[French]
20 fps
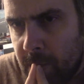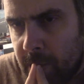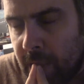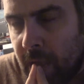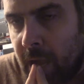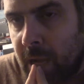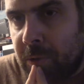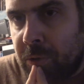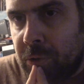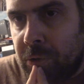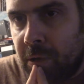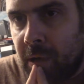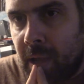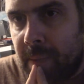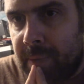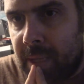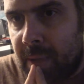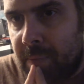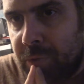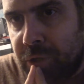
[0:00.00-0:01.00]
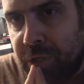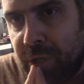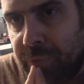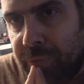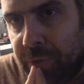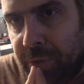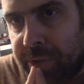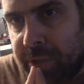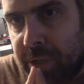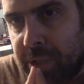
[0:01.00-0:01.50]
Il y a un truc quand même qui me
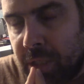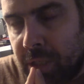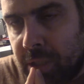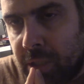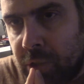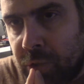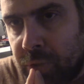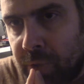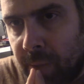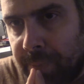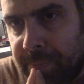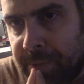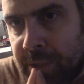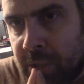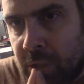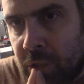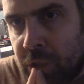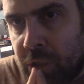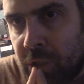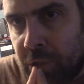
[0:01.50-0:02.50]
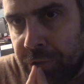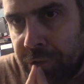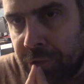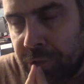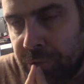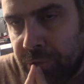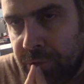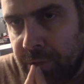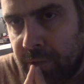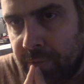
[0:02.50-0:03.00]
chiffonne dans cette histoire parce que j'ai
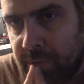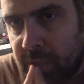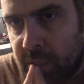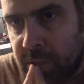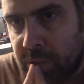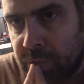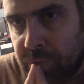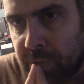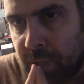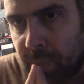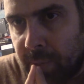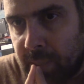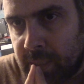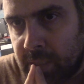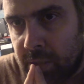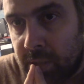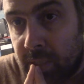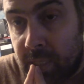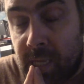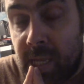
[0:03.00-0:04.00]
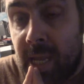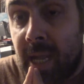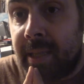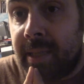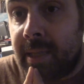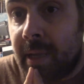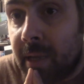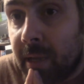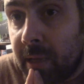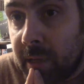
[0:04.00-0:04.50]
entendu des versions des personnes qui
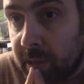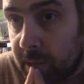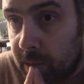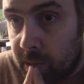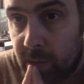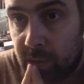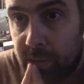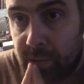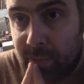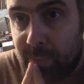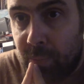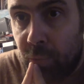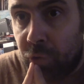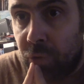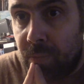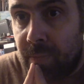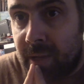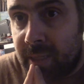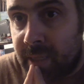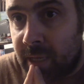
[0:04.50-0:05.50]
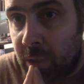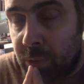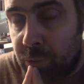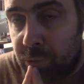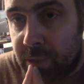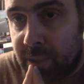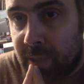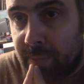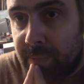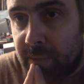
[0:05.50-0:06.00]
étaient début du matin du
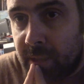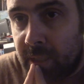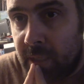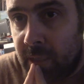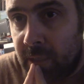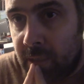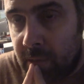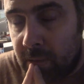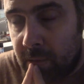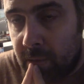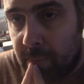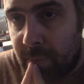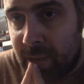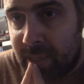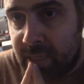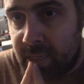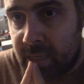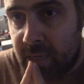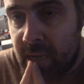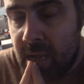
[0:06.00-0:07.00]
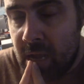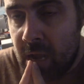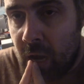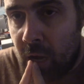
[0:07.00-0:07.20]
samedi euh, matin,